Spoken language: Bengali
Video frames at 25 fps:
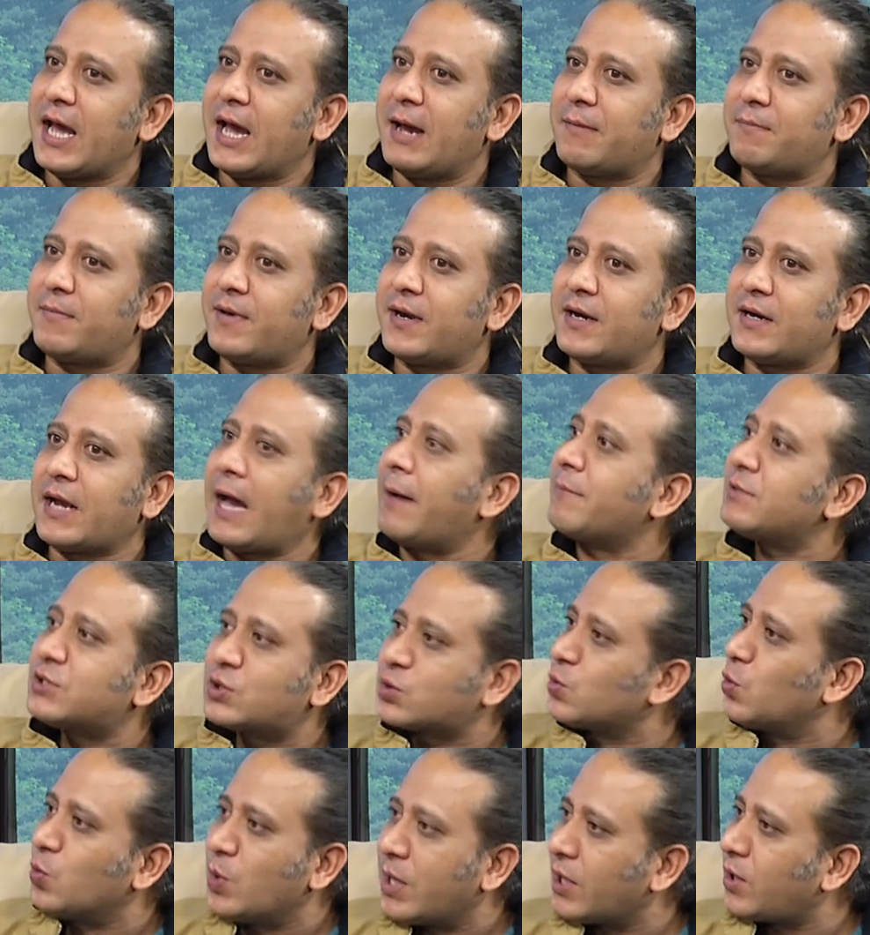আমার আমি
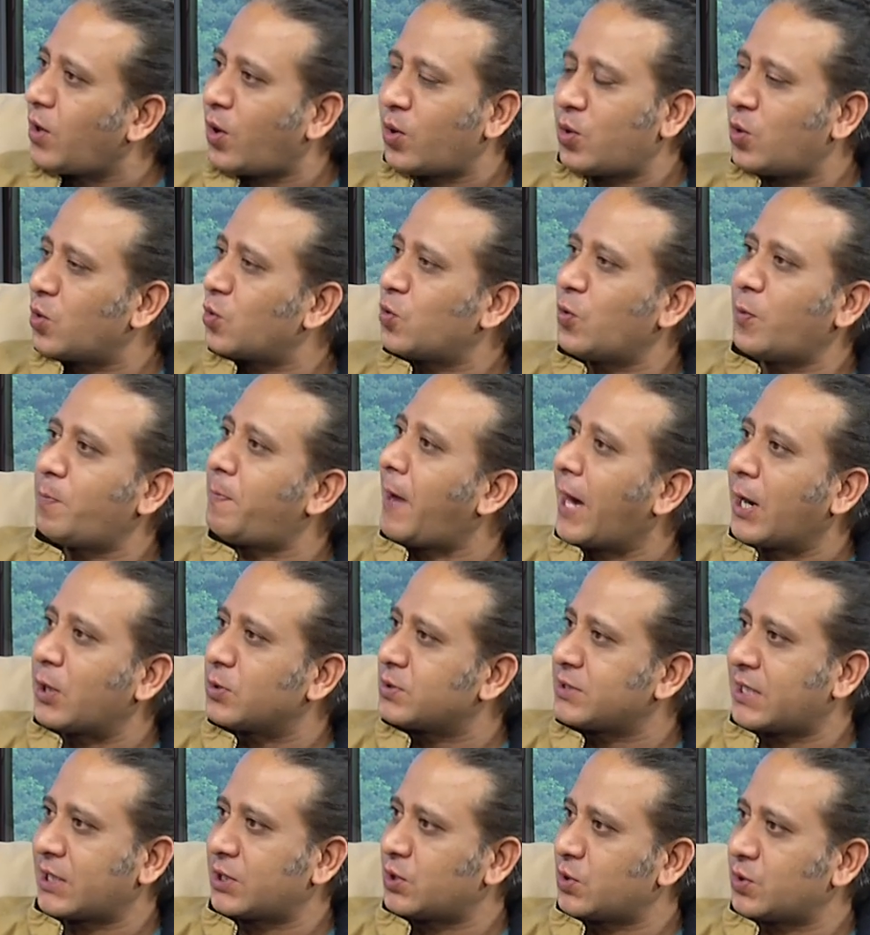স্কুলে কখনো খুব ভালো
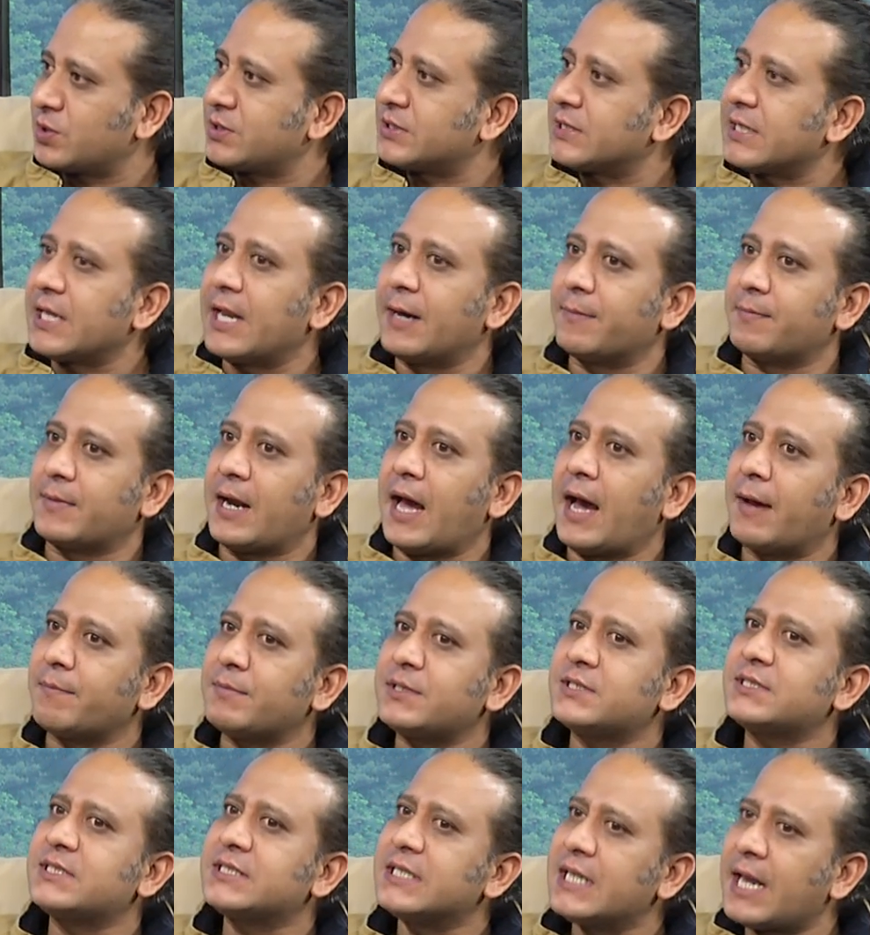ছাত্র ছিলাম না
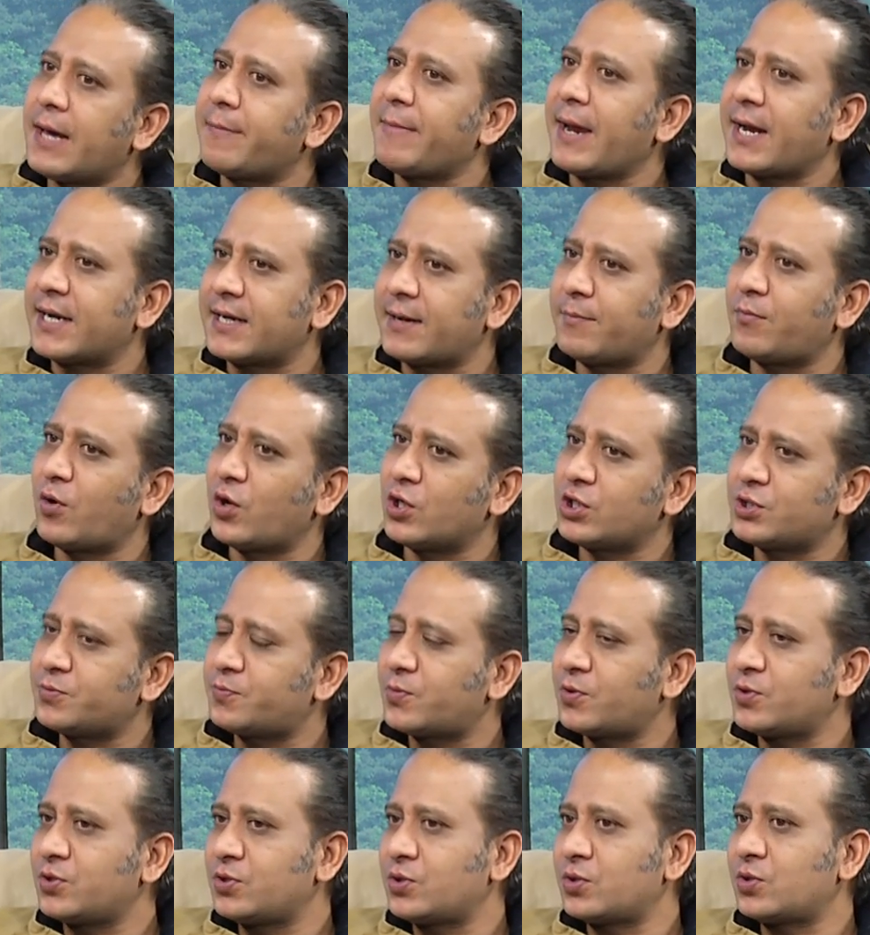আমি ছিলাম একটা বয়স
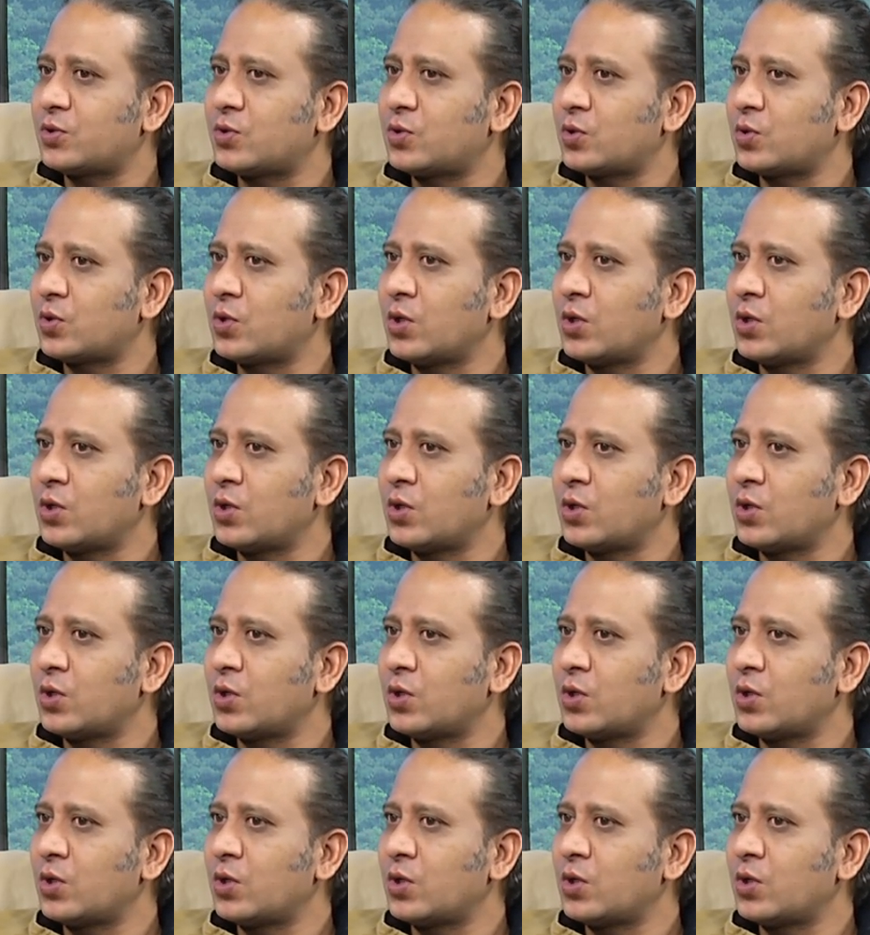পর্যন্ত